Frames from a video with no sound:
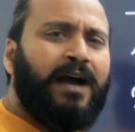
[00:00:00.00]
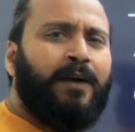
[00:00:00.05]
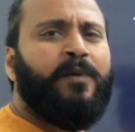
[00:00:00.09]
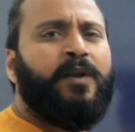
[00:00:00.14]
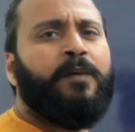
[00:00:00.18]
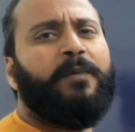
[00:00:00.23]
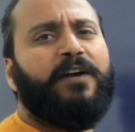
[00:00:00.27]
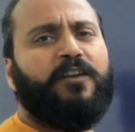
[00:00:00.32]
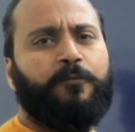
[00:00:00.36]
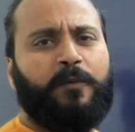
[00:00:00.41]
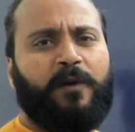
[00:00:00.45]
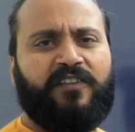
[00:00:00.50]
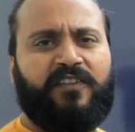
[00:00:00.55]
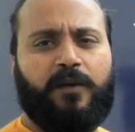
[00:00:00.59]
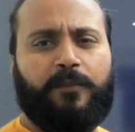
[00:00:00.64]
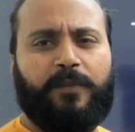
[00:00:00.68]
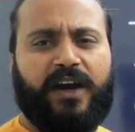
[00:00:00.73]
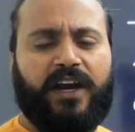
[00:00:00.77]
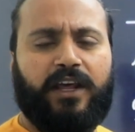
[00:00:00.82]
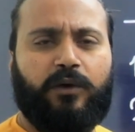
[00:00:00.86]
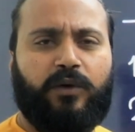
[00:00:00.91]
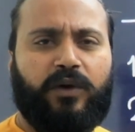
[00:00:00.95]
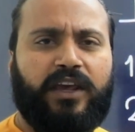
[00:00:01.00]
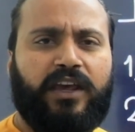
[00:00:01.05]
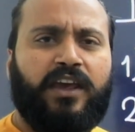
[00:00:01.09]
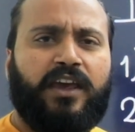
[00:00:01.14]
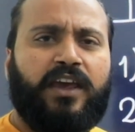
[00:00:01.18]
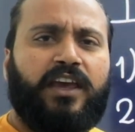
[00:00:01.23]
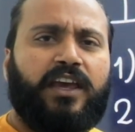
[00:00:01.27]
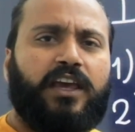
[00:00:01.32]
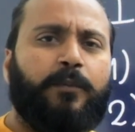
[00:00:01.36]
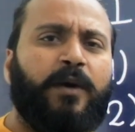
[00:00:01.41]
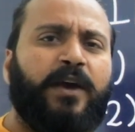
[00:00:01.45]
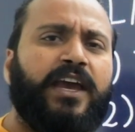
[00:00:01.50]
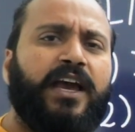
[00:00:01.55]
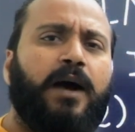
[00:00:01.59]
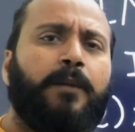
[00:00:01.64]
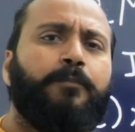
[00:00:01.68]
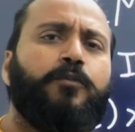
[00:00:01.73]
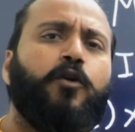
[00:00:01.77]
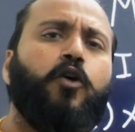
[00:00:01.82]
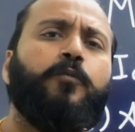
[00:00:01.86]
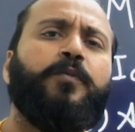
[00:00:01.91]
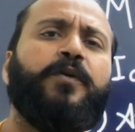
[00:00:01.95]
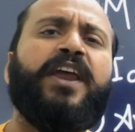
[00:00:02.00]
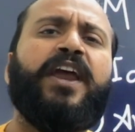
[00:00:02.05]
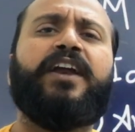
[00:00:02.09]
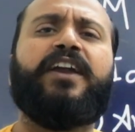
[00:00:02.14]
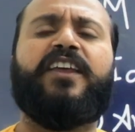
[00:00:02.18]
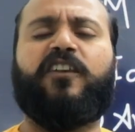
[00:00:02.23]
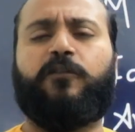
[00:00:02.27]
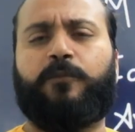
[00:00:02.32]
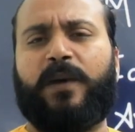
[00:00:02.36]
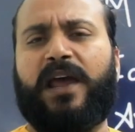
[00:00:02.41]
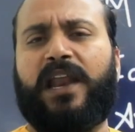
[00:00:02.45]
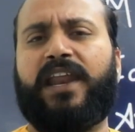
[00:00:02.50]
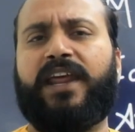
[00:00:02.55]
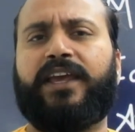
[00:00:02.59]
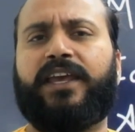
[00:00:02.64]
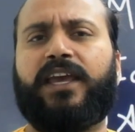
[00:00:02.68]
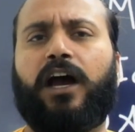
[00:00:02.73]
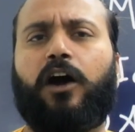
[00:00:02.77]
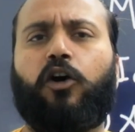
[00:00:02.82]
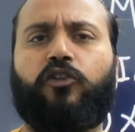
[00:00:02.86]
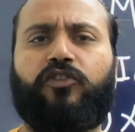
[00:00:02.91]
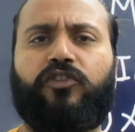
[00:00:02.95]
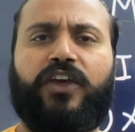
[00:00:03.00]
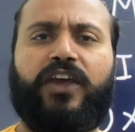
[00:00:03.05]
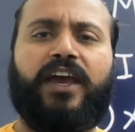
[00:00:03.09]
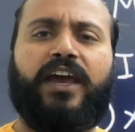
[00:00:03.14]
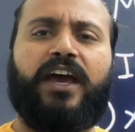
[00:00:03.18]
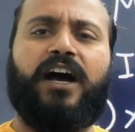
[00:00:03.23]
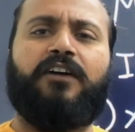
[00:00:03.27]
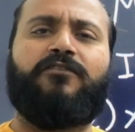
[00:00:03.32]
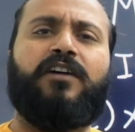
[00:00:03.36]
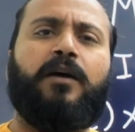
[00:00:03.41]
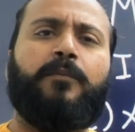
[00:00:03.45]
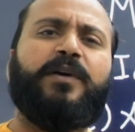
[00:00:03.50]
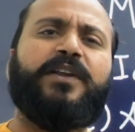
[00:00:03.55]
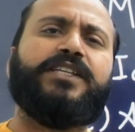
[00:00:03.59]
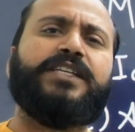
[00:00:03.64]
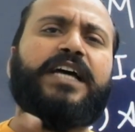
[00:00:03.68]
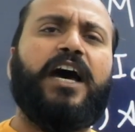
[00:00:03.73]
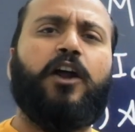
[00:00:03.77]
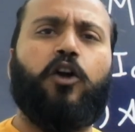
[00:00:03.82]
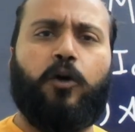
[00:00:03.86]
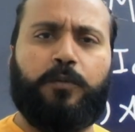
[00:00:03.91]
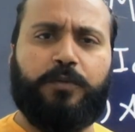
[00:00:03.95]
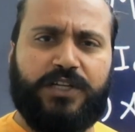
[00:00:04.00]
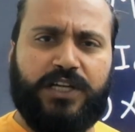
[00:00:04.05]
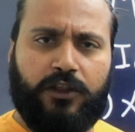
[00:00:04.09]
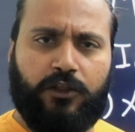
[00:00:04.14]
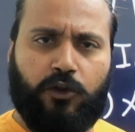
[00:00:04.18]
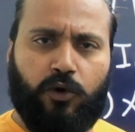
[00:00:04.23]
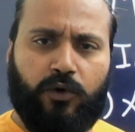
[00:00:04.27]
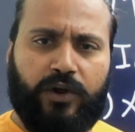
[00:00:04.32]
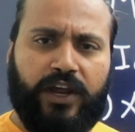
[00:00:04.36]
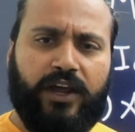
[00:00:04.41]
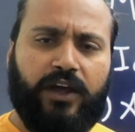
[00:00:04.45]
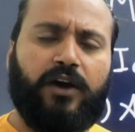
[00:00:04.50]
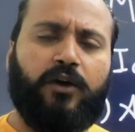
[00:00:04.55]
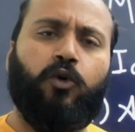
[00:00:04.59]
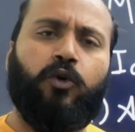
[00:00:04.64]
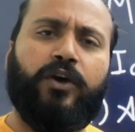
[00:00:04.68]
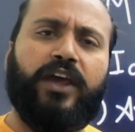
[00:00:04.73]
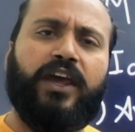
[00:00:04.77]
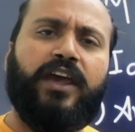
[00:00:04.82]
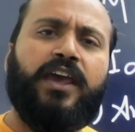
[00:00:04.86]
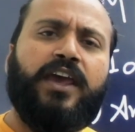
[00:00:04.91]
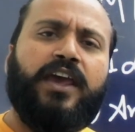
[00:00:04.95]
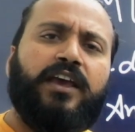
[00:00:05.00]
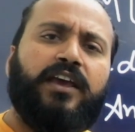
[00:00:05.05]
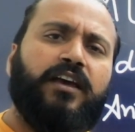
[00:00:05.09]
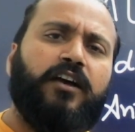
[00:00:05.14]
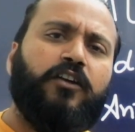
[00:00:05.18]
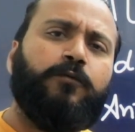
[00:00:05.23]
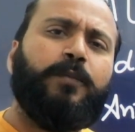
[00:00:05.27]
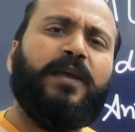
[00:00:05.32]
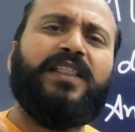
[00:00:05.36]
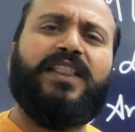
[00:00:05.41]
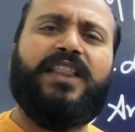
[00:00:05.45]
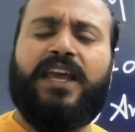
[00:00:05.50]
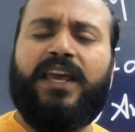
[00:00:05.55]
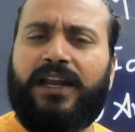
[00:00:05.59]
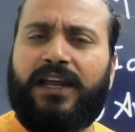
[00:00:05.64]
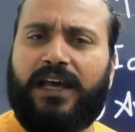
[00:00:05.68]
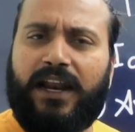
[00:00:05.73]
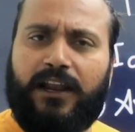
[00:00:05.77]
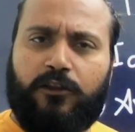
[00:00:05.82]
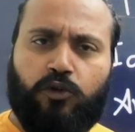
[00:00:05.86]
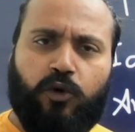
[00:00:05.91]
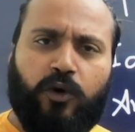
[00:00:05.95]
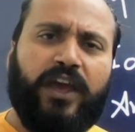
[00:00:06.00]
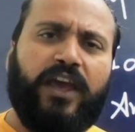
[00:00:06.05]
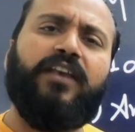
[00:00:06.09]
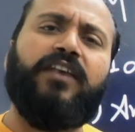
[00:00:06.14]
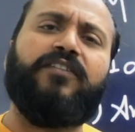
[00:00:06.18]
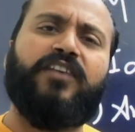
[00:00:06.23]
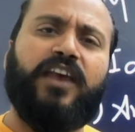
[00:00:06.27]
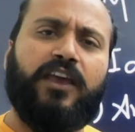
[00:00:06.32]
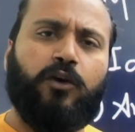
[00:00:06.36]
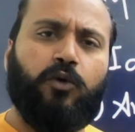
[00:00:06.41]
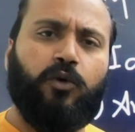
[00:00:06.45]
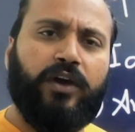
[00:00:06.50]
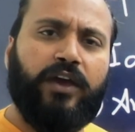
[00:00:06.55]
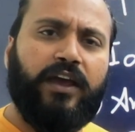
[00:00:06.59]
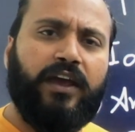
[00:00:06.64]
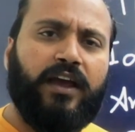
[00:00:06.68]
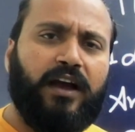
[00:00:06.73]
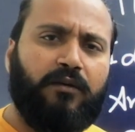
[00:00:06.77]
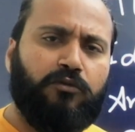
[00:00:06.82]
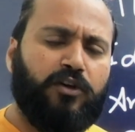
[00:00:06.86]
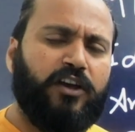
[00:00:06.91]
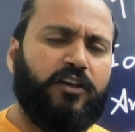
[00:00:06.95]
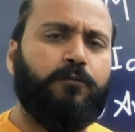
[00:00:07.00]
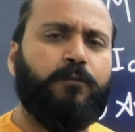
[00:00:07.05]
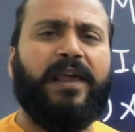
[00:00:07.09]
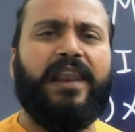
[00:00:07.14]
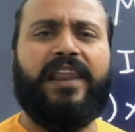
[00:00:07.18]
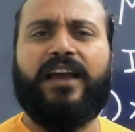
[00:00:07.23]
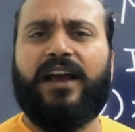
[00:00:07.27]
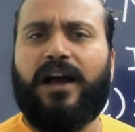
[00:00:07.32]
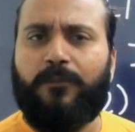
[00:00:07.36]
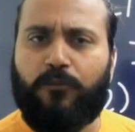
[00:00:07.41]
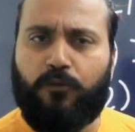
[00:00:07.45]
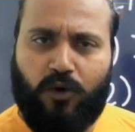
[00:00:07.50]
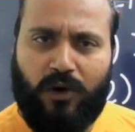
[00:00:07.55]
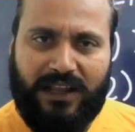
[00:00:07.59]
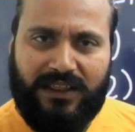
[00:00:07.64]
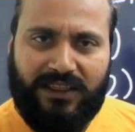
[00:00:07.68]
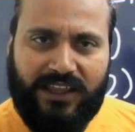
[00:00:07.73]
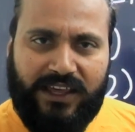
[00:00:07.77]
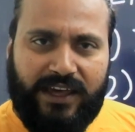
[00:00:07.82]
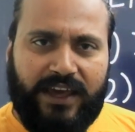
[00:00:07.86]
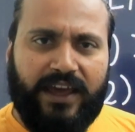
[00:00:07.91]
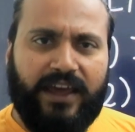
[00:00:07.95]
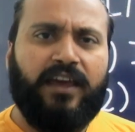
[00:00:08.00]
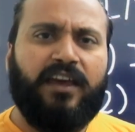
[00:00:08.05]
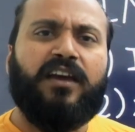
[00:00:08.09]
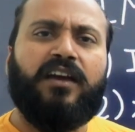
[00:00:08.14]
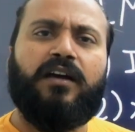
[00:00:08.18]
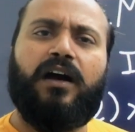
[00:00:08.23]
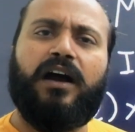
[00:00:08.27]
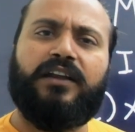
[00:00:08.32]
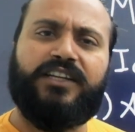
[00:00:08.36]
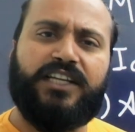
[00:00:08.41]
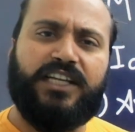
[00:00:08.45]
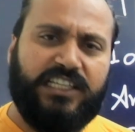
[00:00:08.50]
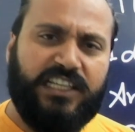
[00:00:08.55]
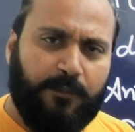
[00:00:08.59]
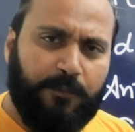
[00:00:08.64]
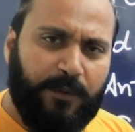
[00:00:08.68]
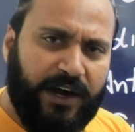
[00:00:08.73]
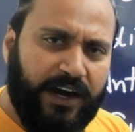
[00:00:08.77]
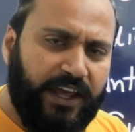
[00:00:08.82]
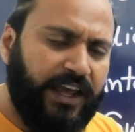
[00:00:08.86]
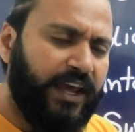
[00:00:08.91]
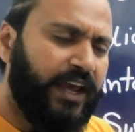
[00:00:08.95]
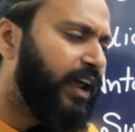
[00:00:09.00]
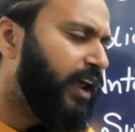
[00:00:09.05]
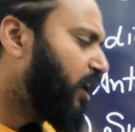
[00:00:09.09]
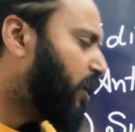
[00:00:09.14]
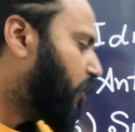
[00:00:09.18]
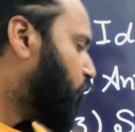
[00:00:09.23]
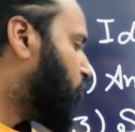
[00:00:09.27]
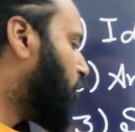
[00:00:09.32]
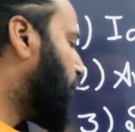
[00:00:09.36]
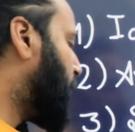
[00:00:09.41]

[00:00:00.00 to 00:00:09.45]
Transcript: आपने बचपन से पढ़ी हुई कि भाई अप्रोप्रिएट की स्पेलिंग क्या होती है अब वहां पे चार ऑप्शन होंगे होंगे उसमें तीन गलत होंगे कि सही होंगे स्पेलिंग आपको आती है अच्छे से पढ़ी है तो